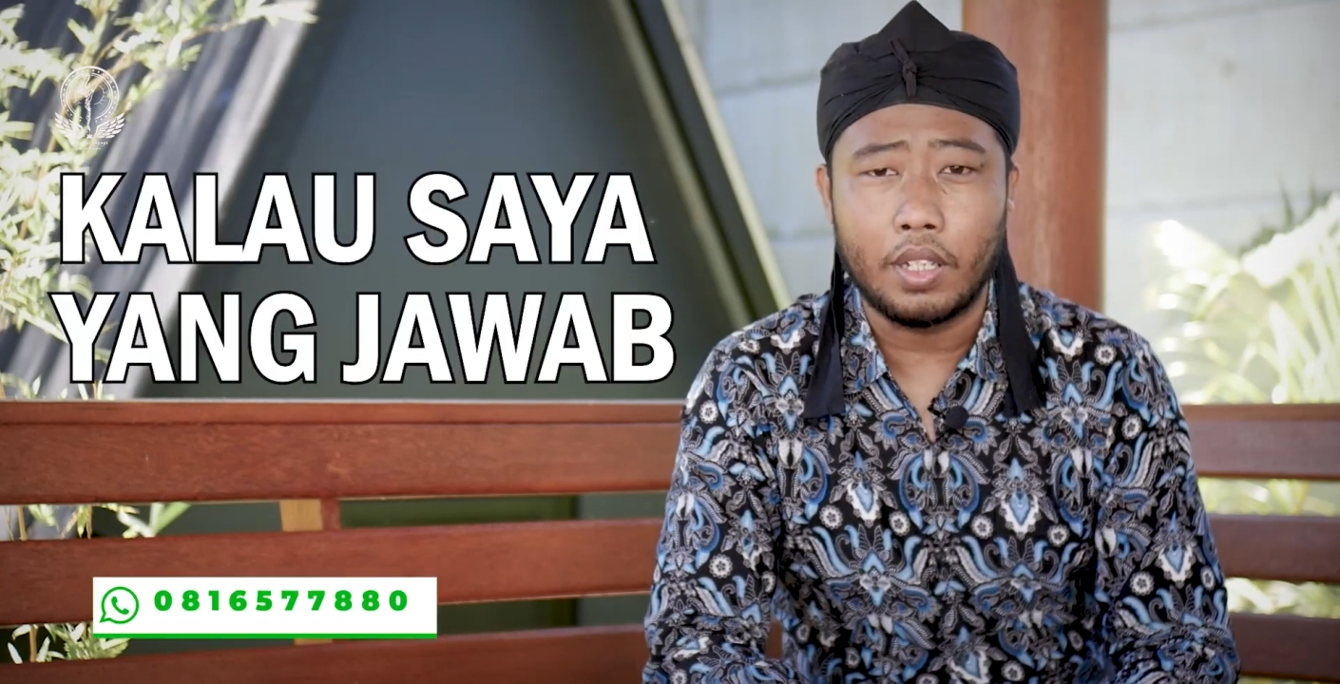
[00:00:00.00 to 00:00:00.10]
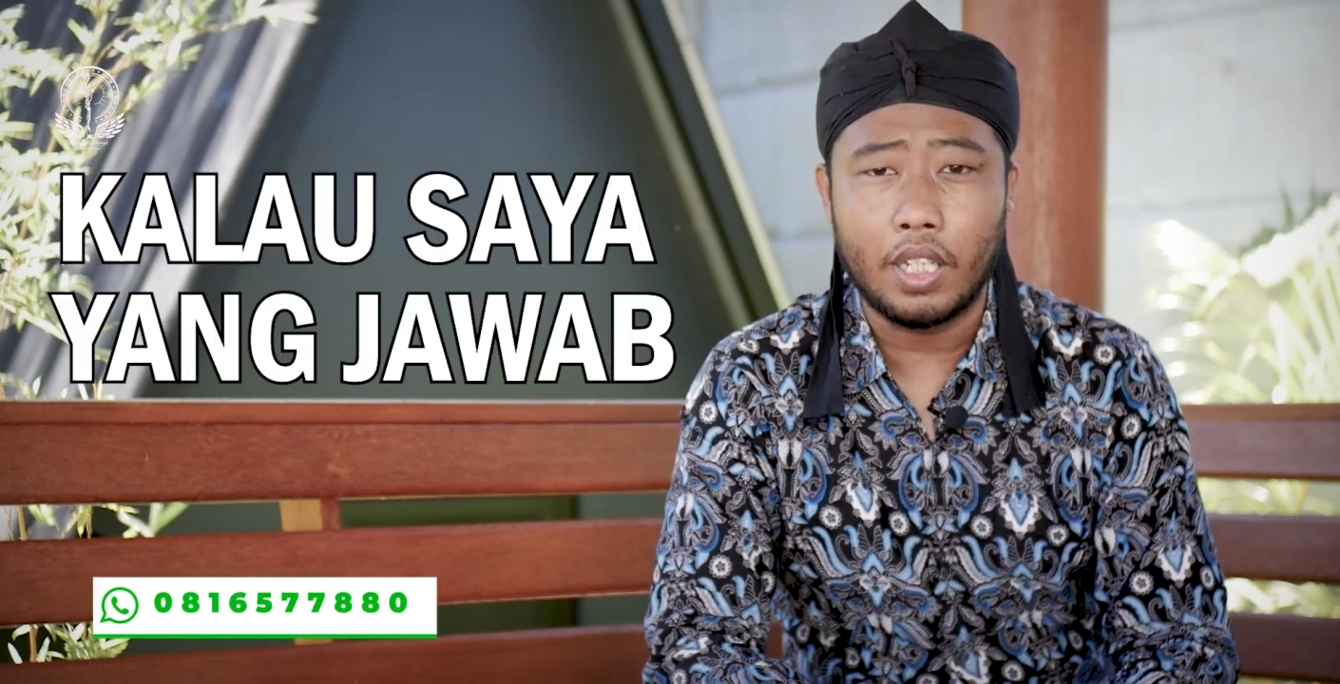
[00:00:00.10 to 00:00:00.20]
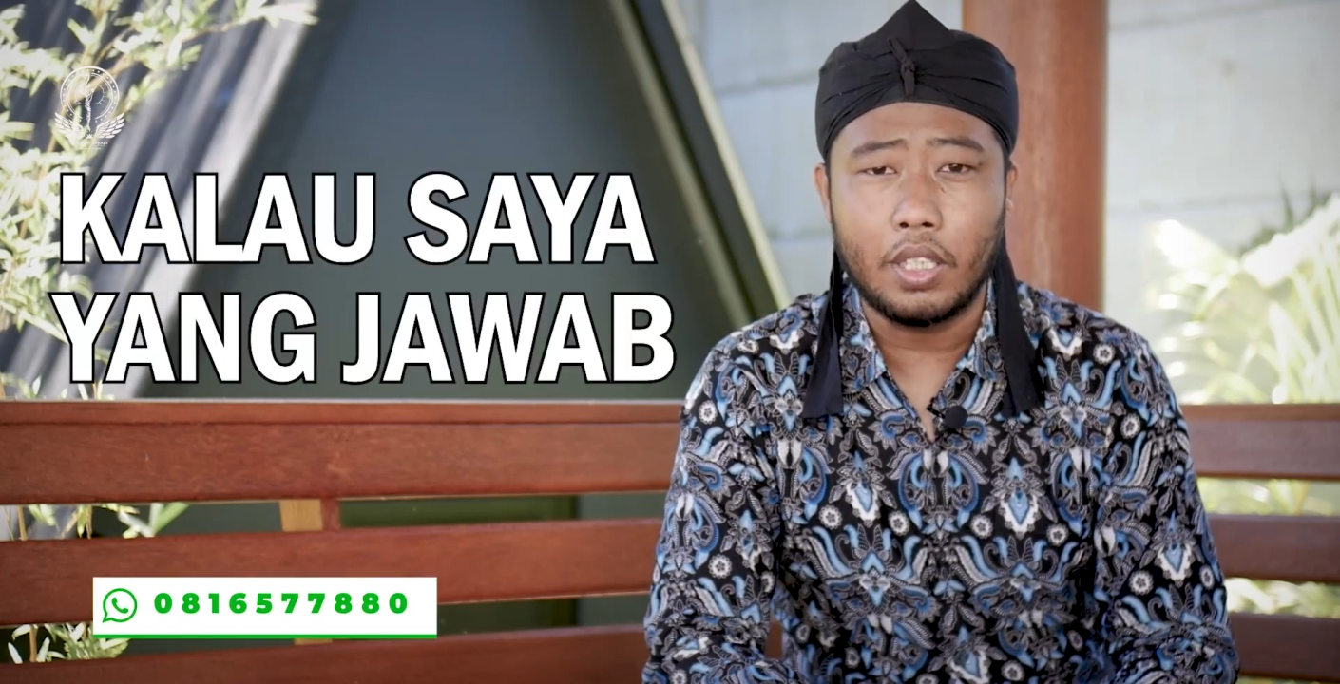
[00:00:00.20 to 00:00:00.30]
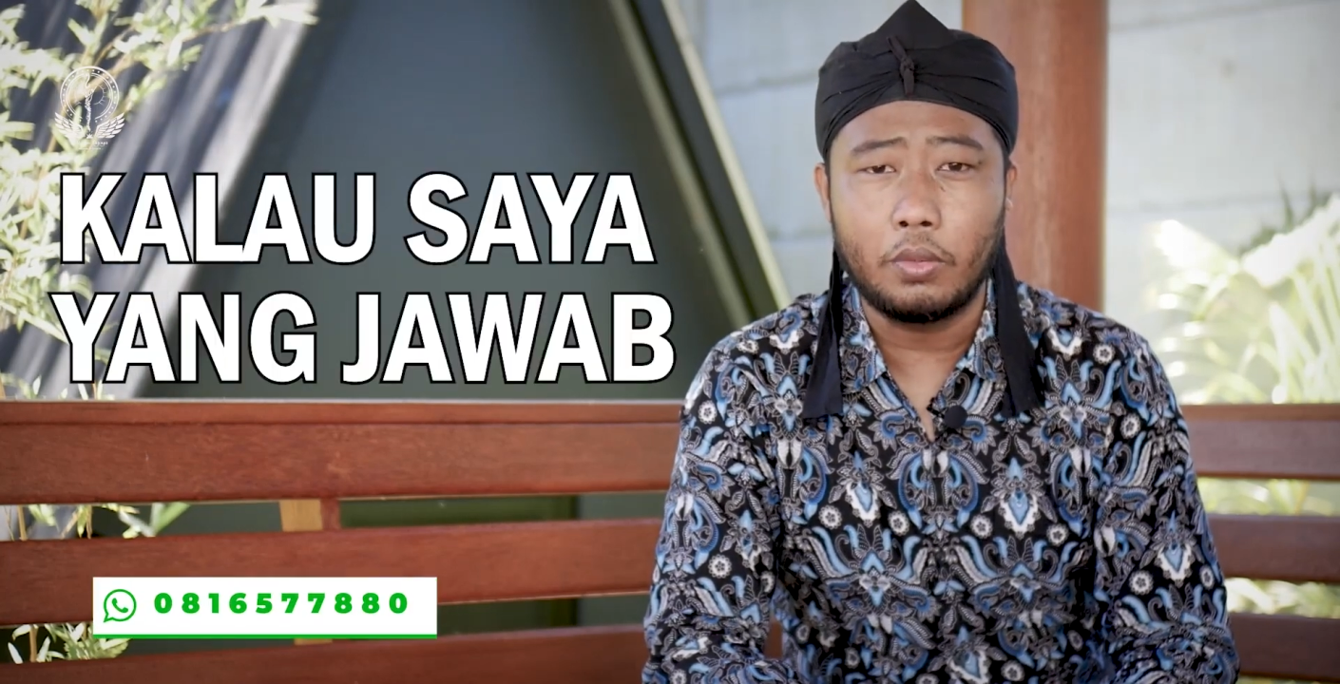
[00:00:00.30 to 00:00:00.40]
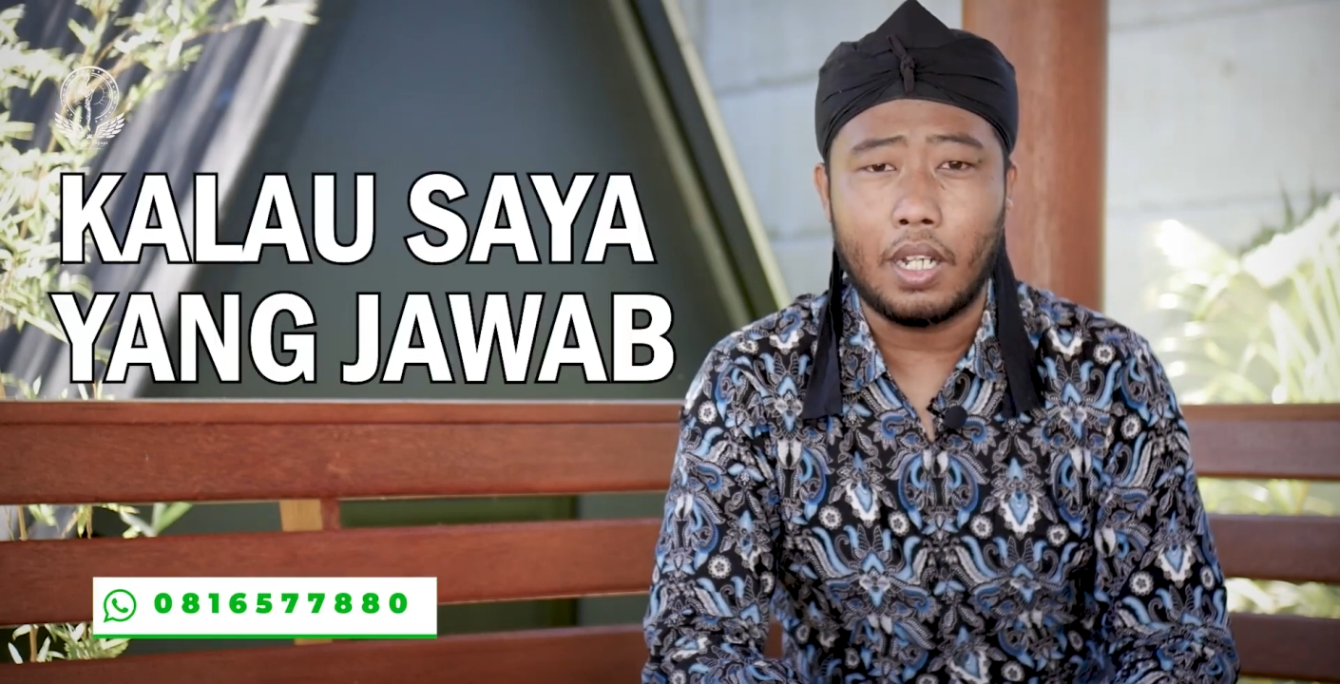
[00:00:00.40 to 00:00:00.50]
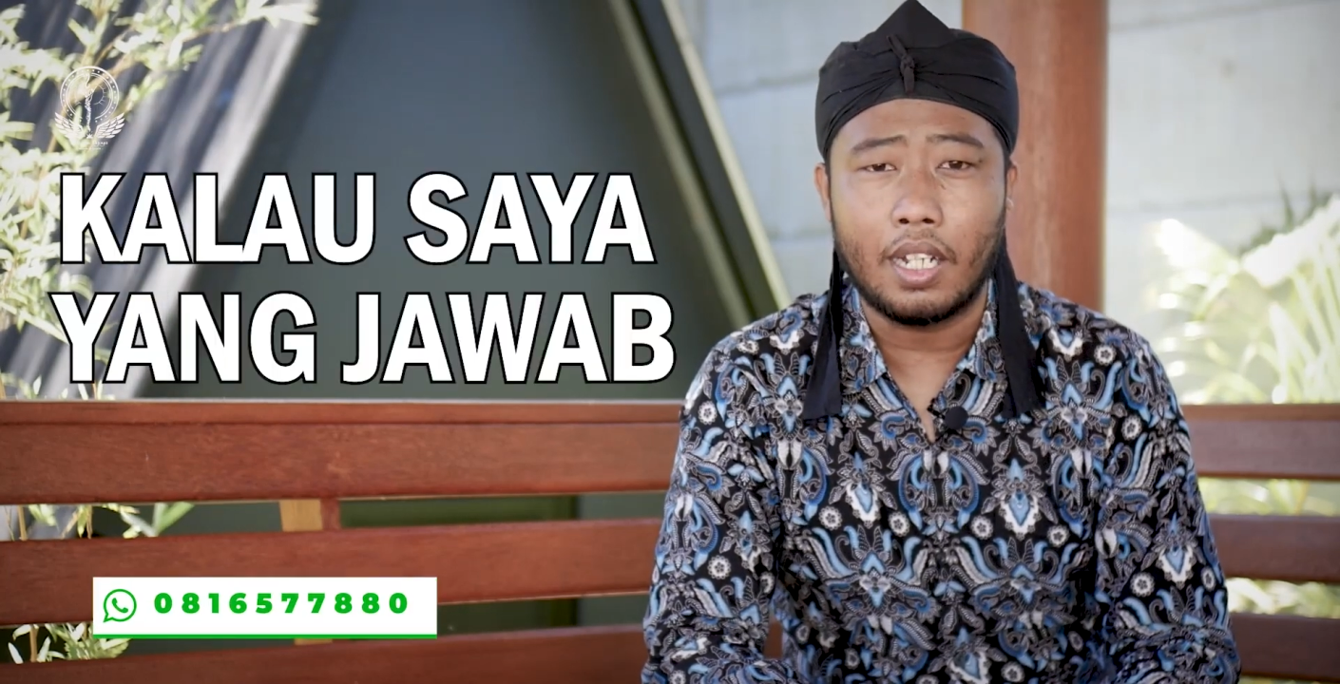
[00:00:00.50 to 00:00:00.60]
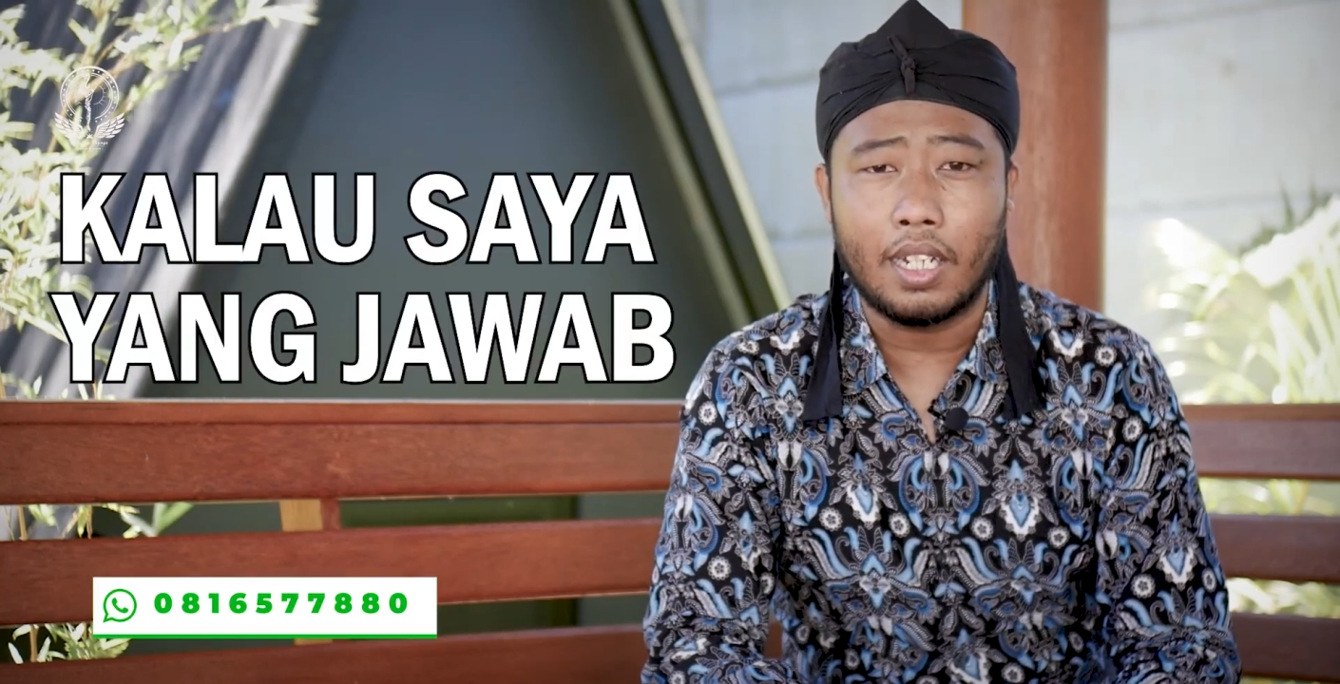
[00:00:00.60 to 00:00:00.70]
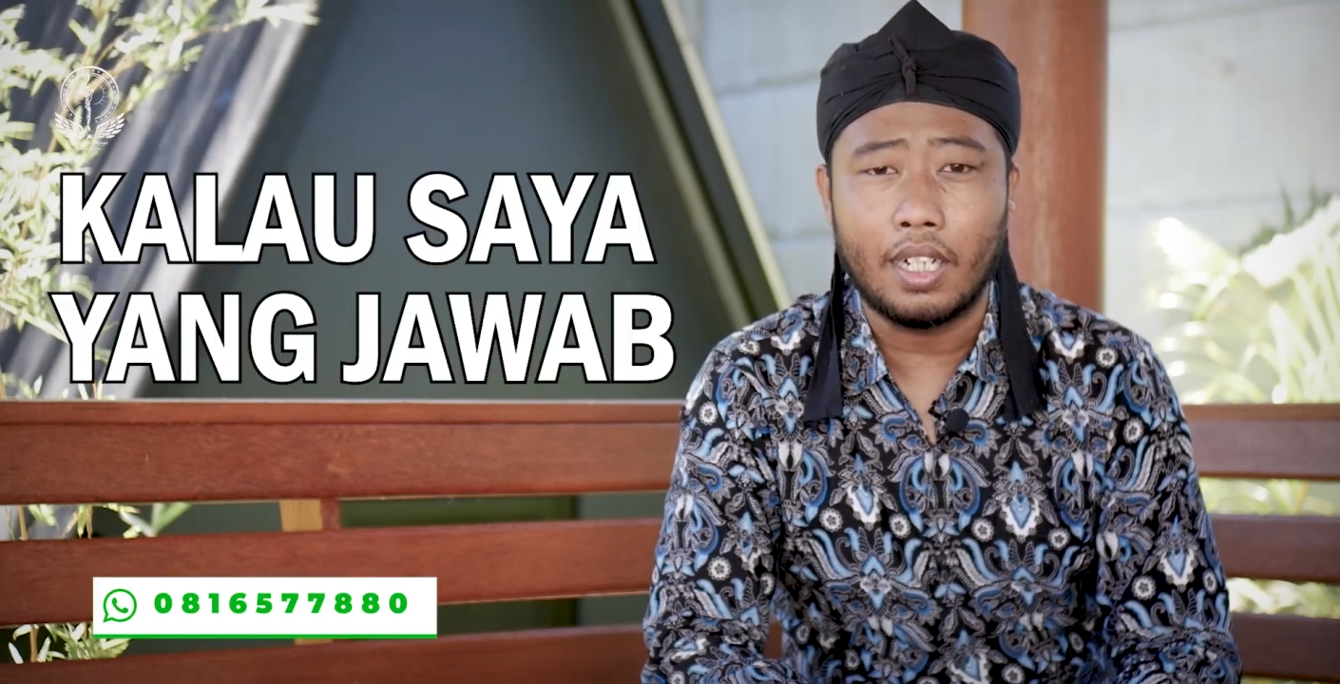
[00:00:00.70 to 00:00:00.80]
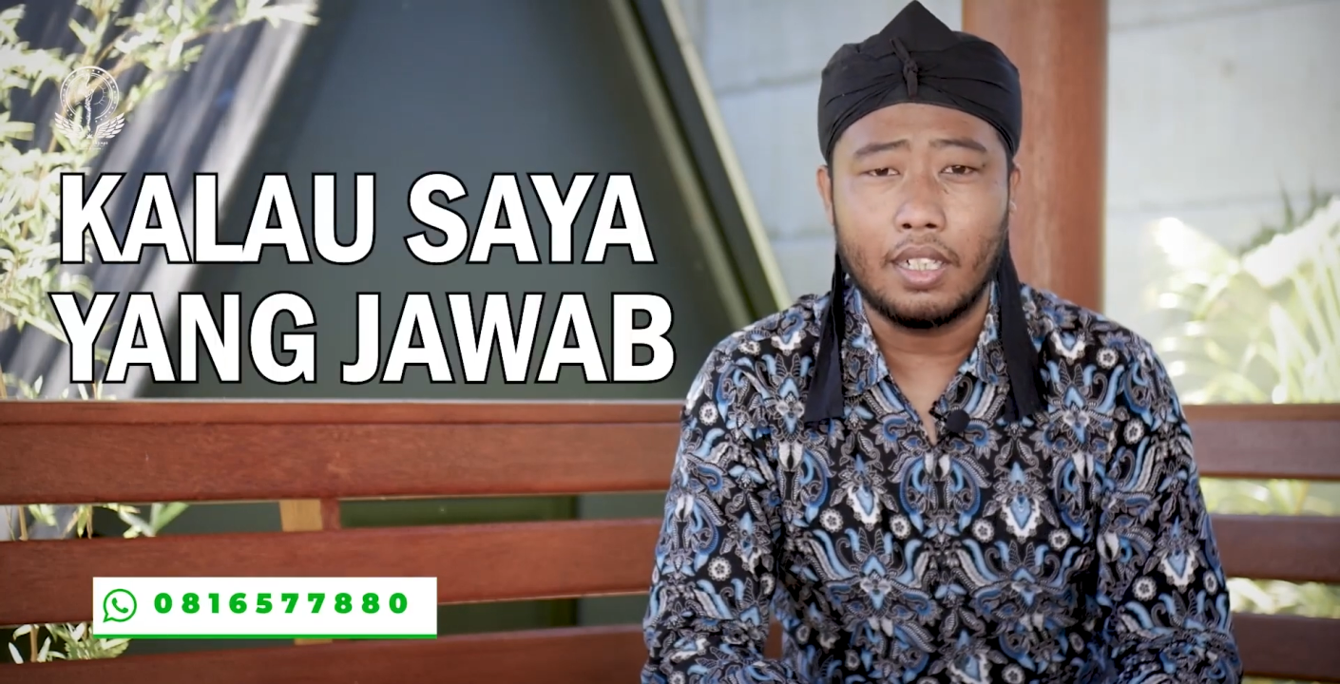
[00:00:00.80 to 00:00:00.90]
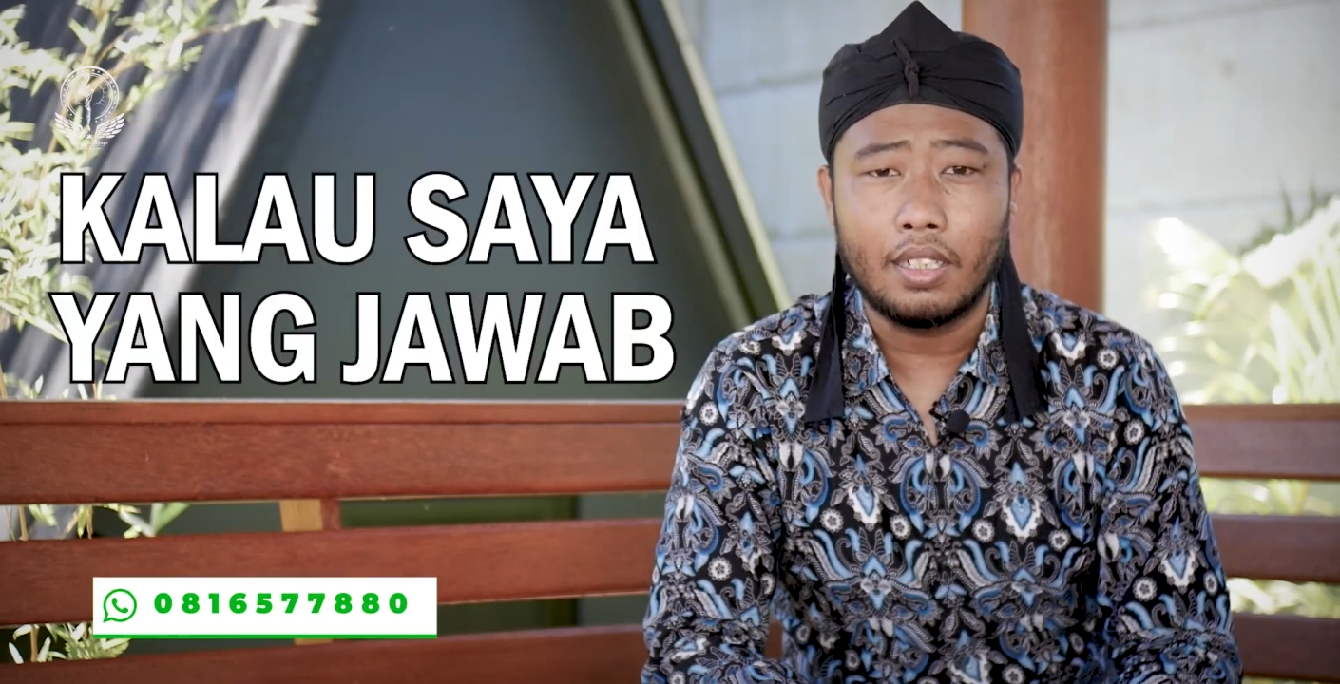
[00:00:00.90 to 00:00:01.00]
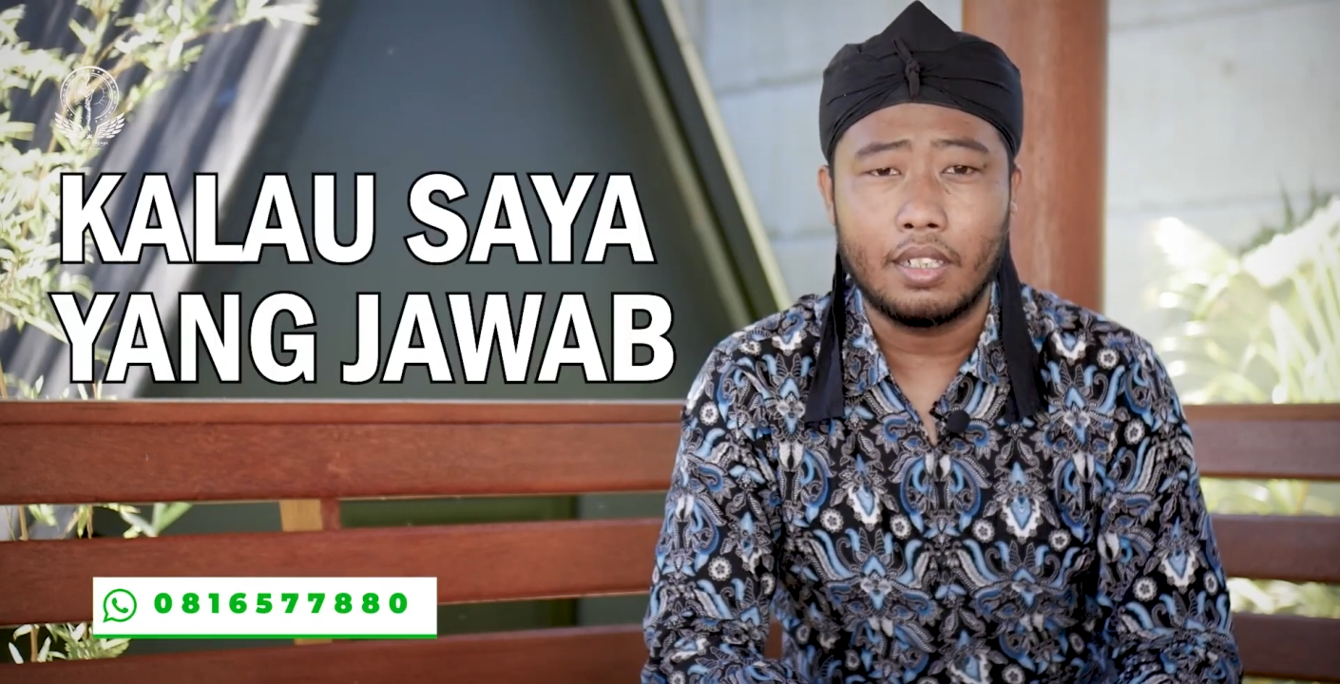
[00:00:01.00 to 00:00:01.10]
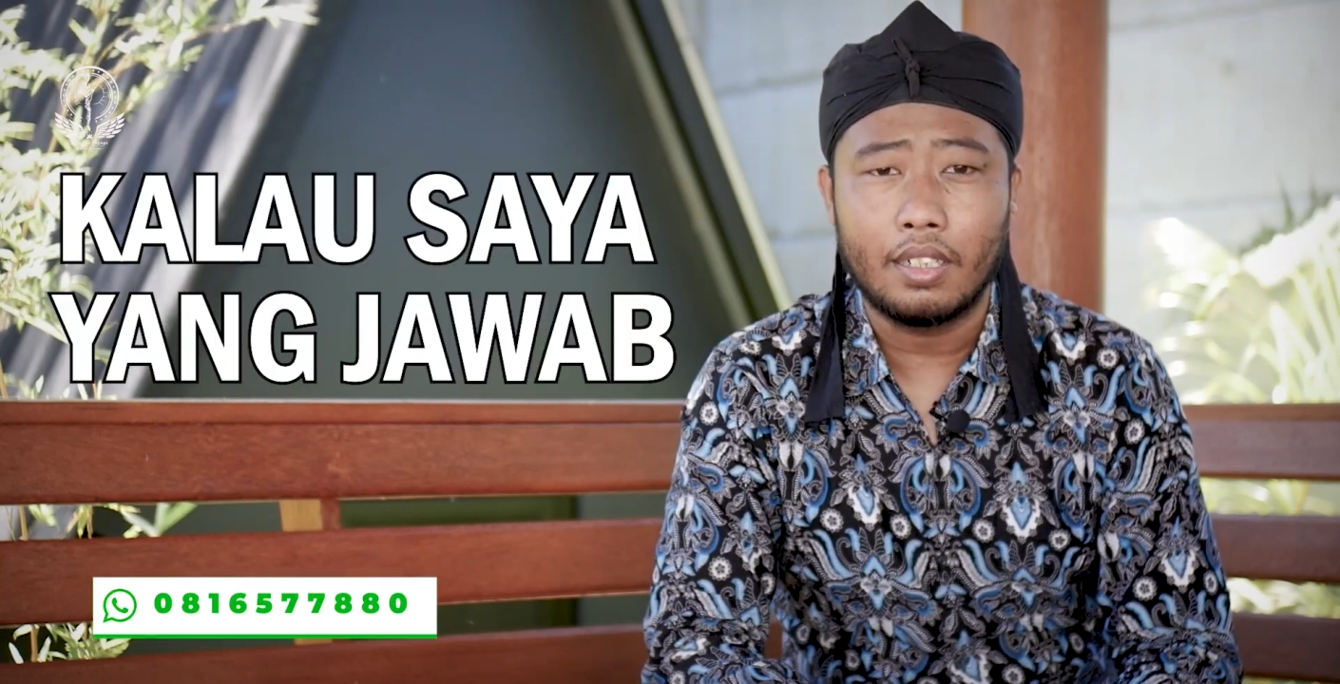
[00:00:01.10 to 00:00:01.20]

itu akan